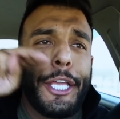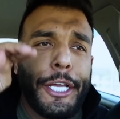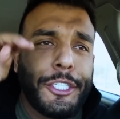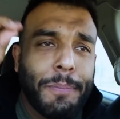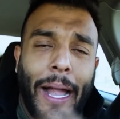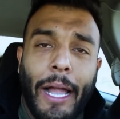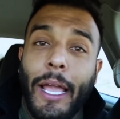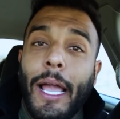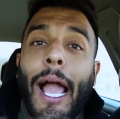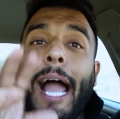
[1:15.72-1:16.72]
يعيش معك
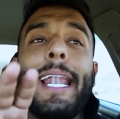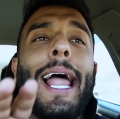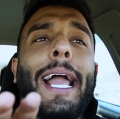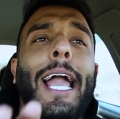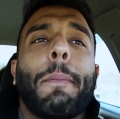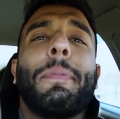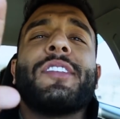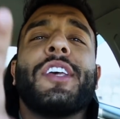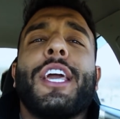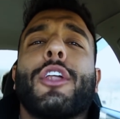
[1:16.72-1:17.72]
حلاقك
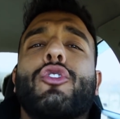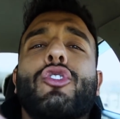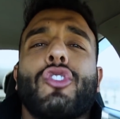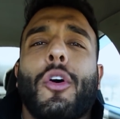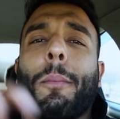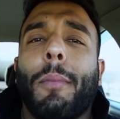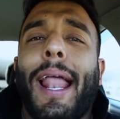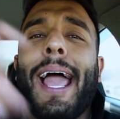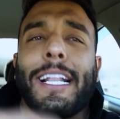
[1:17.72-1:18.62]
بصير جزء لا